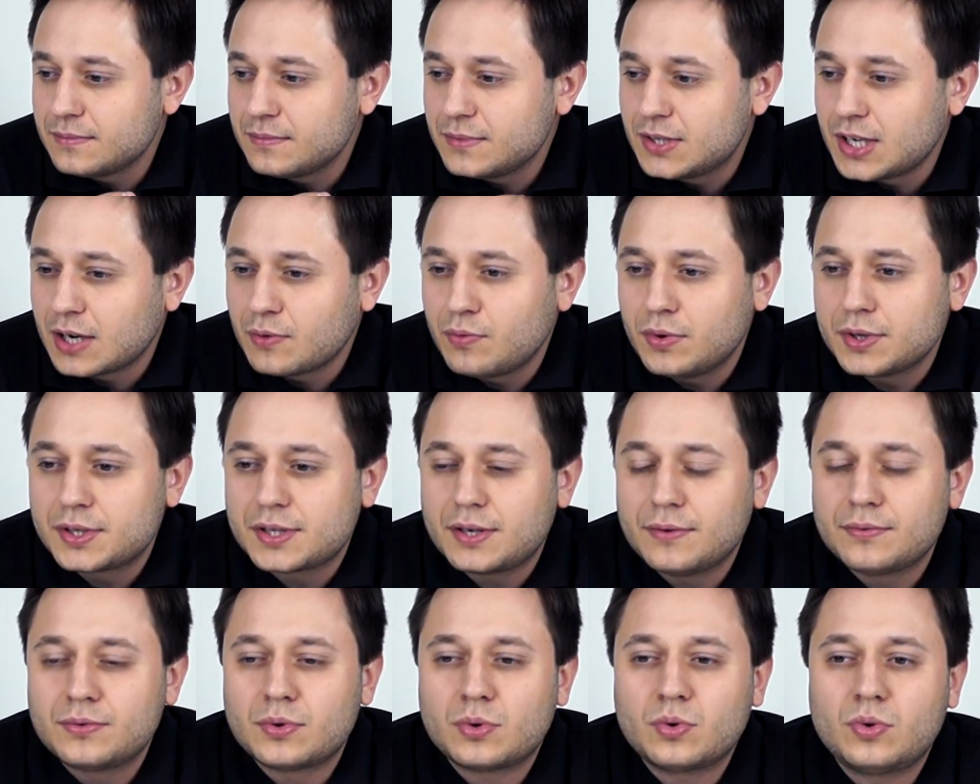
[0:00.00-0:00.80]

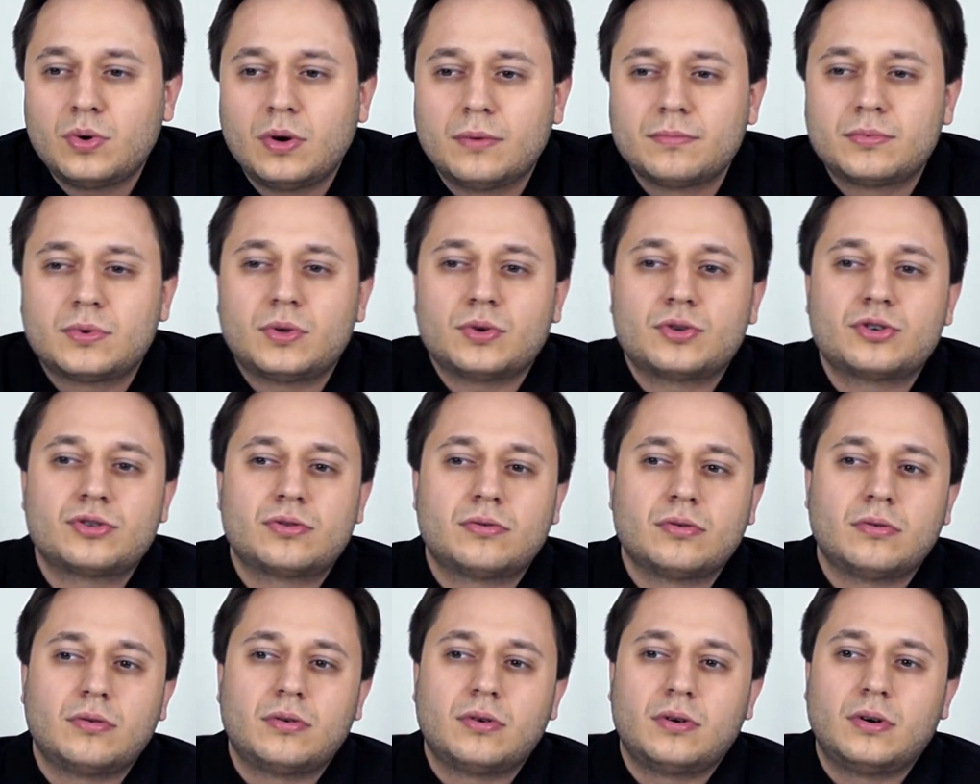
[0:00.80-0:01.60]
Загвоздка в другом, то
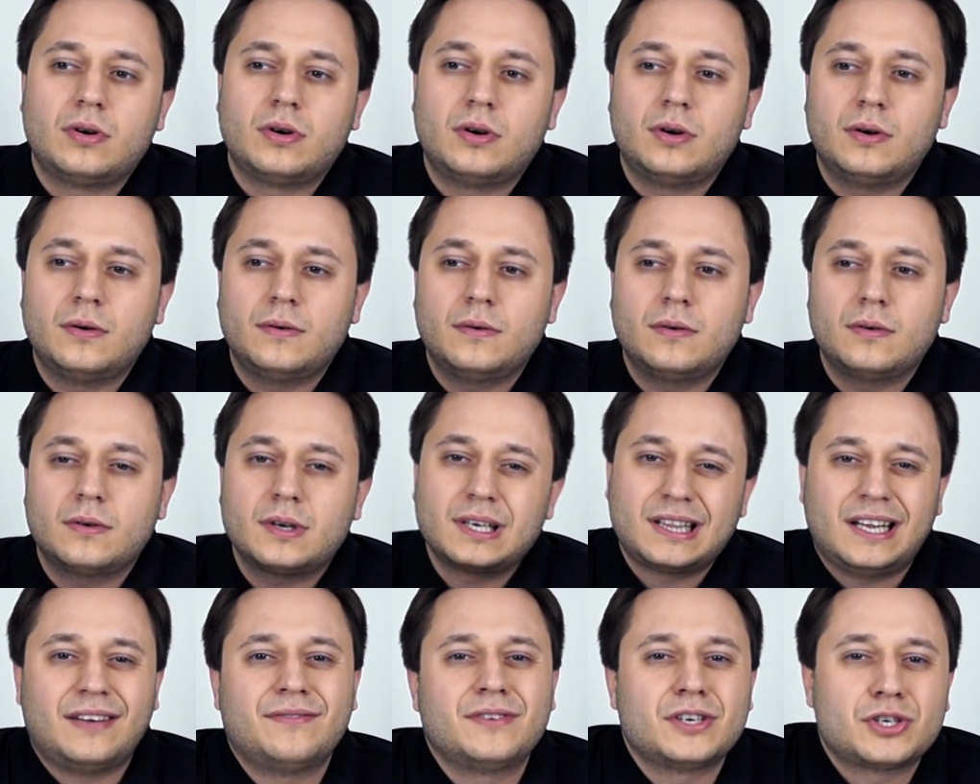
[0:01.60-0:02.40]
что
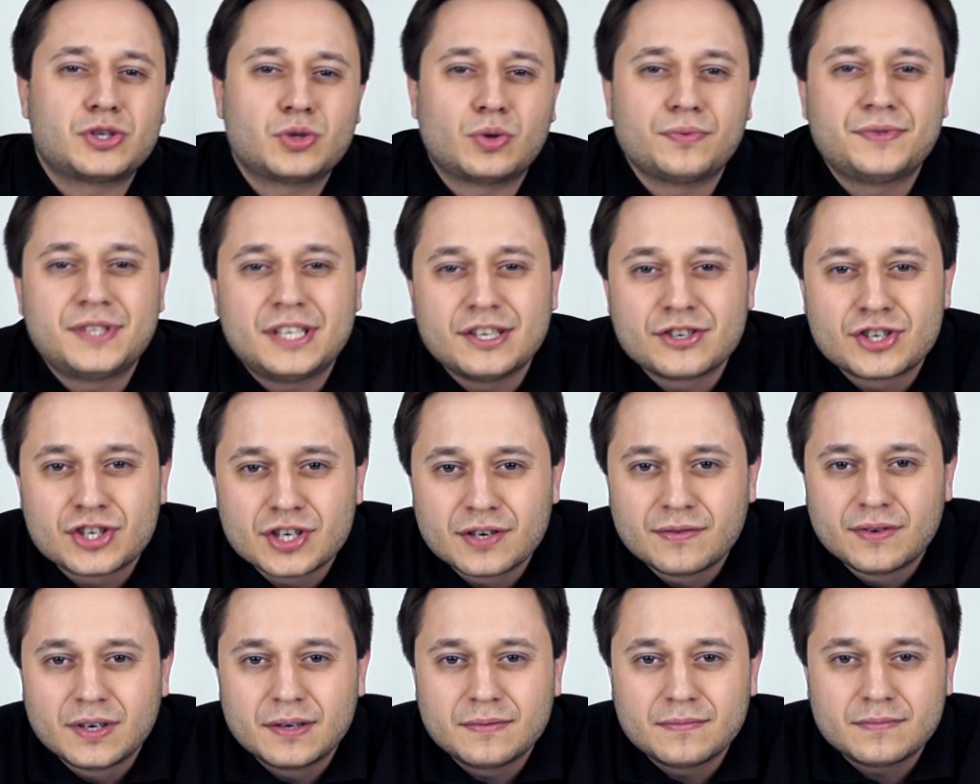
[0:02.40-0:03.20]
главное, что все
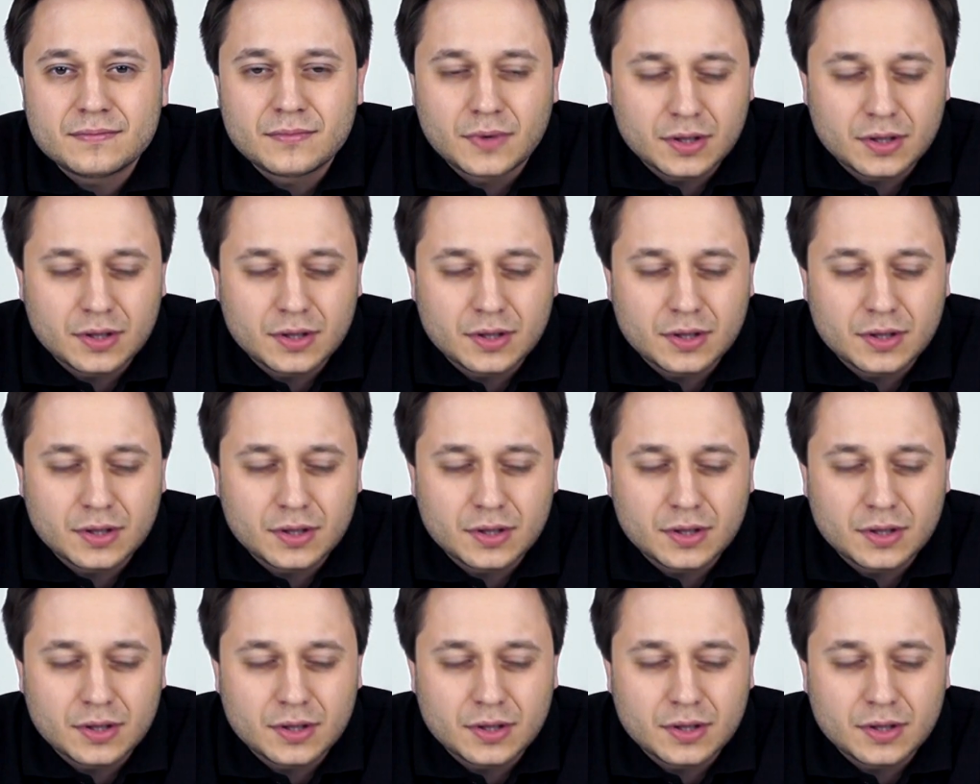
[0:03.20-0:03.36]
живы.